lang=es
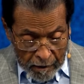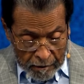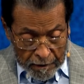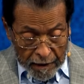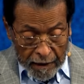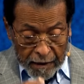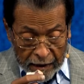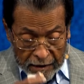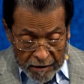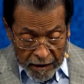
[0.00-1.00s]
Dice que el
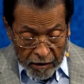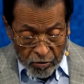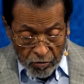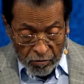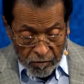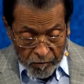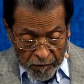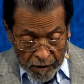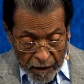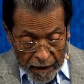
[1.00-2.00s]
que es digno
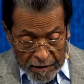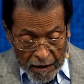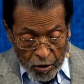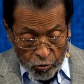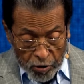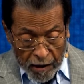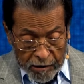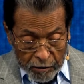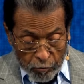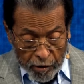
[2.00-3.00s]
es el león de la
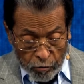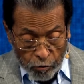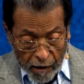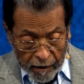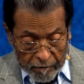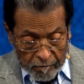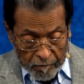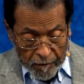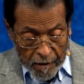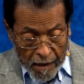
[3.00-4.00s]
tribu de Judá
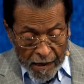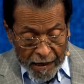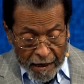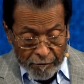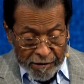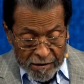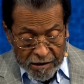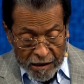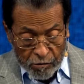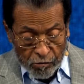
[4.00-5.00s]
que ha
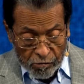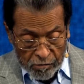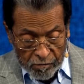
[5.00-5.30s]
vencido.